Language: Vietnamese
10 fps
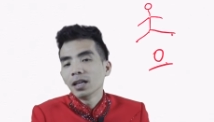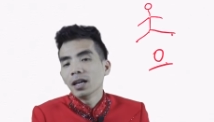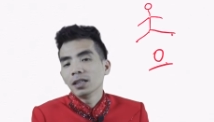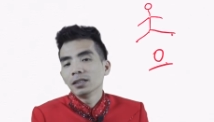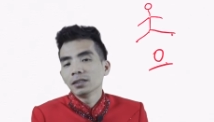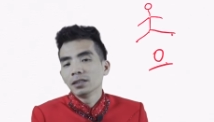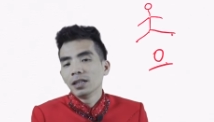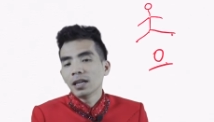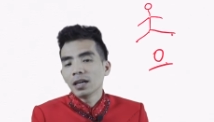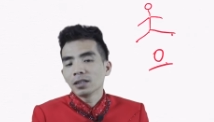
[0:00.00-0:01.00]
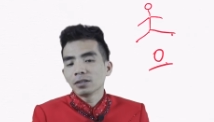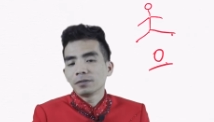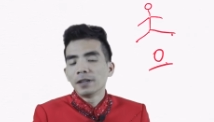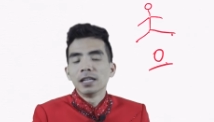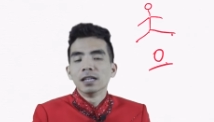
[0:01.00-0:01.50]
À, nhưng người nào
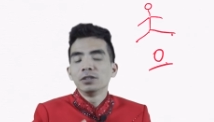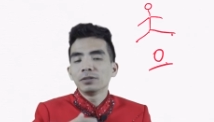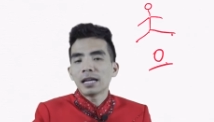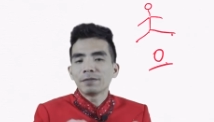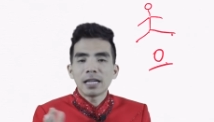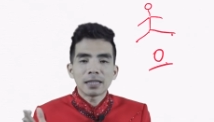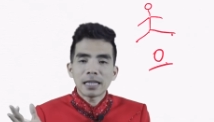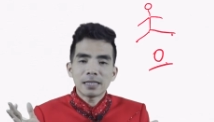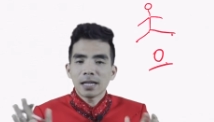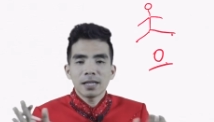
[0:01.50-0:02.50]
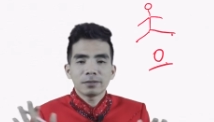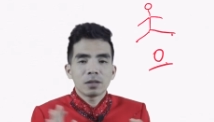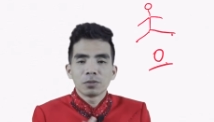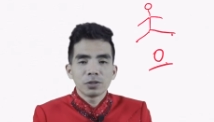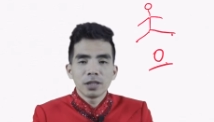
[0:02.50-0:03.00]
phần lớn chúng ta vẫn là tay trắng hết,
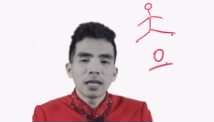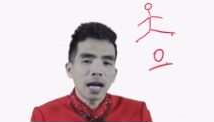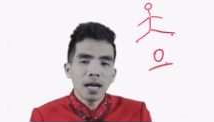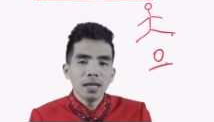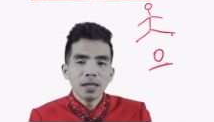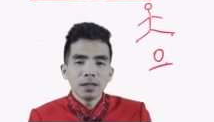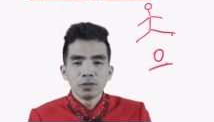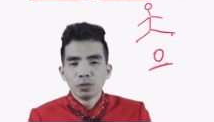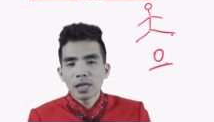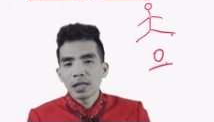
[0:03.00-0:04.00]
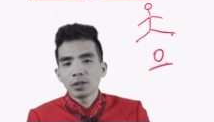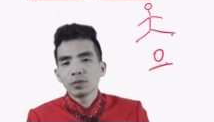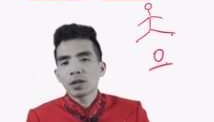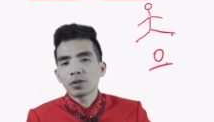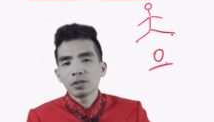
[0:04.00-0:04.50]
không có gì cả dù gia đình
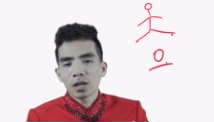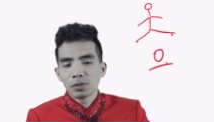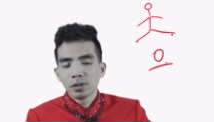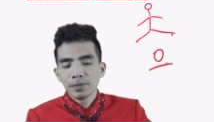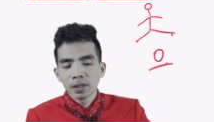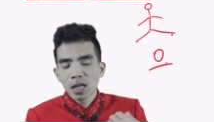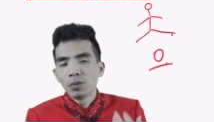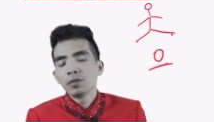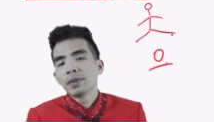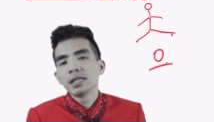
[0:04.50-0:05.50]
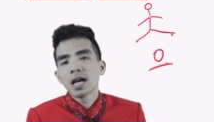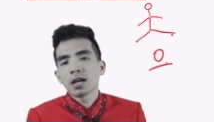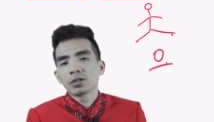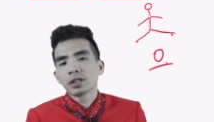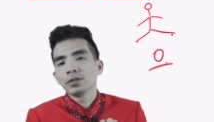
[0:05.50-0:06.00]
chúng ta có giàu thì mình giàu lúc bấy
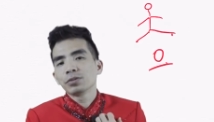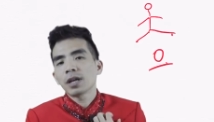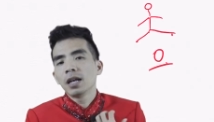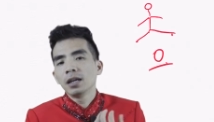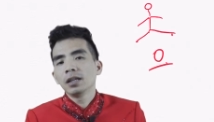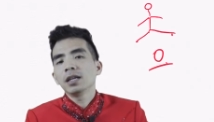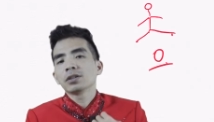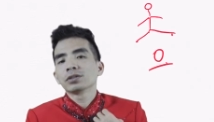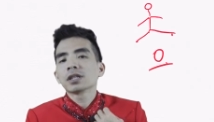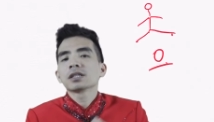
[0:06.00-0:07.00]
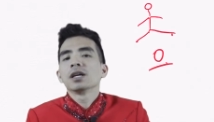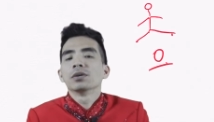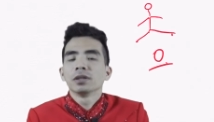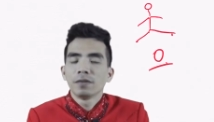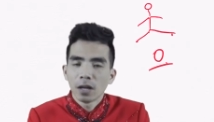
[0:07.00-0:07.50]
giờ còn khi chúng ta lớn lên còn rất
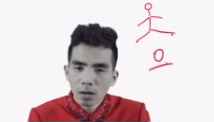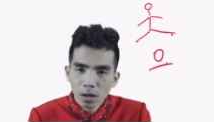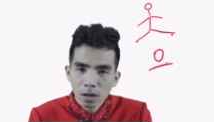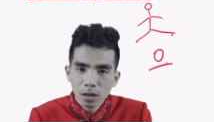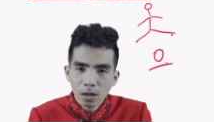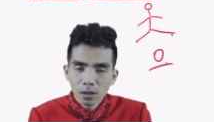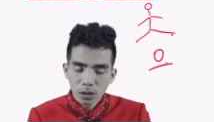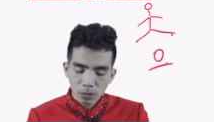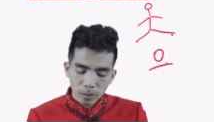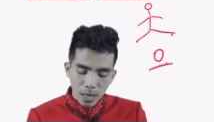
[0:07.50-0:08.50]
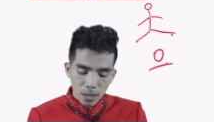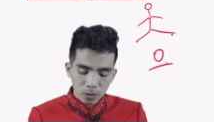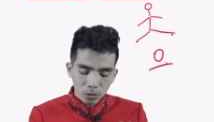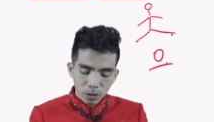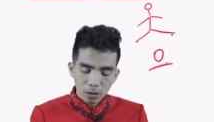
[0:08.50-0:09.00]
nhiều thứ phải lo thì chúng ta
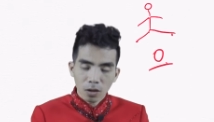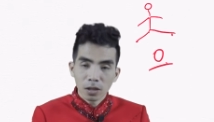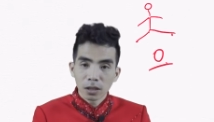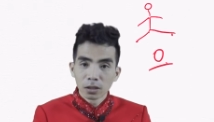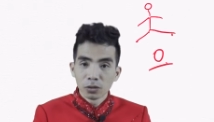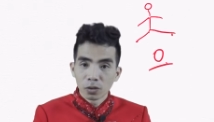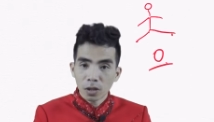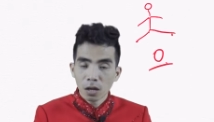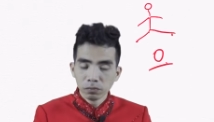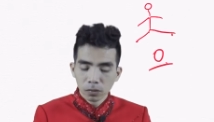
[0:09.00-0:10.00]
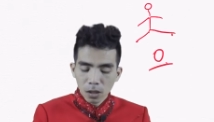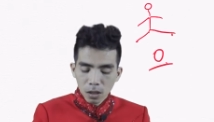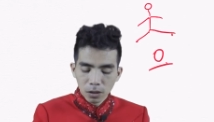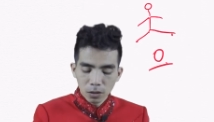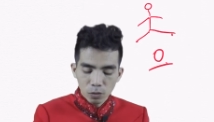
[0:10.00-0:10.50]
tôi thường nói là từ số 0
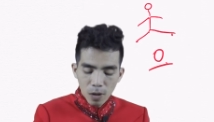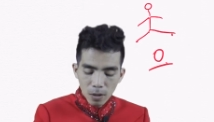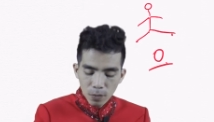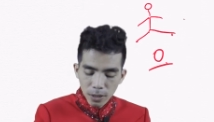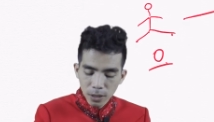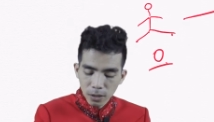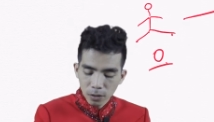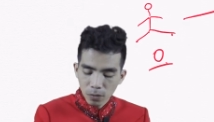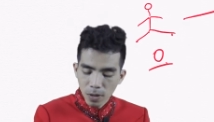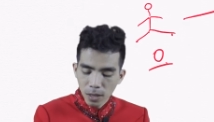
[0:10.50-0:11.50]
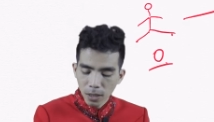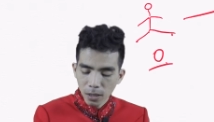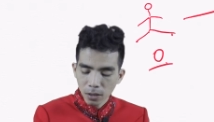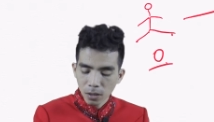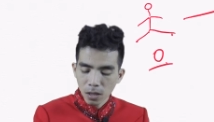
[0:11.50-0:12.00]
nhưng qua quá trình qua
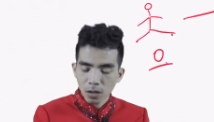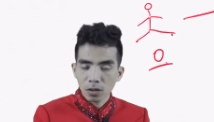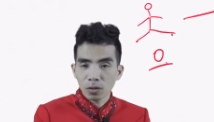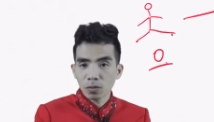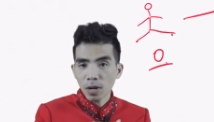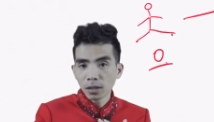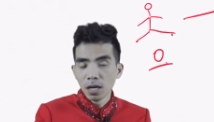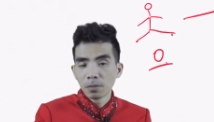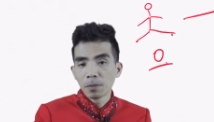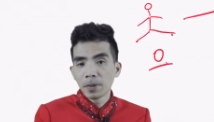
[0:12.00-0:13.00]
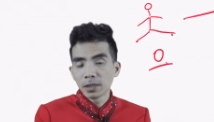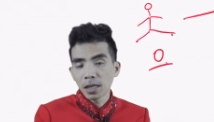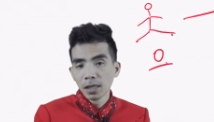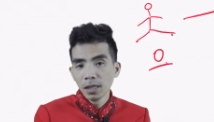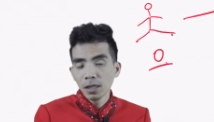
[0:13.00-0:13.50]
cái uh, quãng đường mà mình
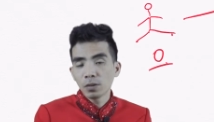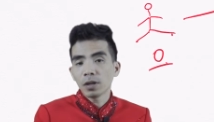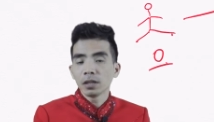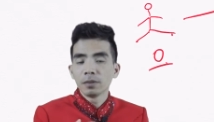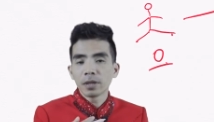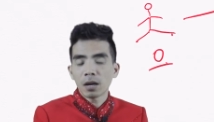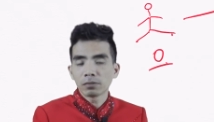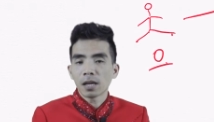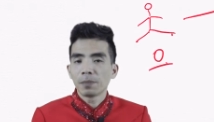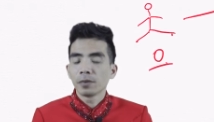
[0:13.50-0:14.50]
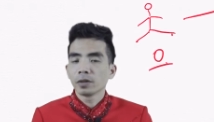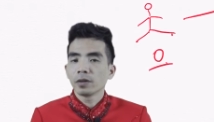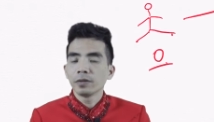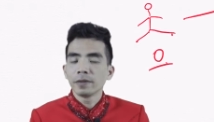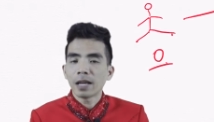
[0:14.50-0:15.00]
sẽ đi có đường mình học tập
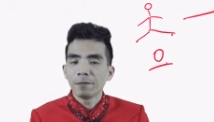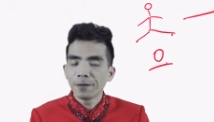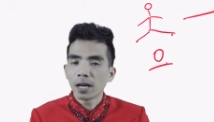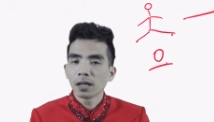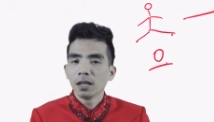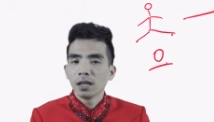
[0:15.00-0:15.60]
có đường làm việc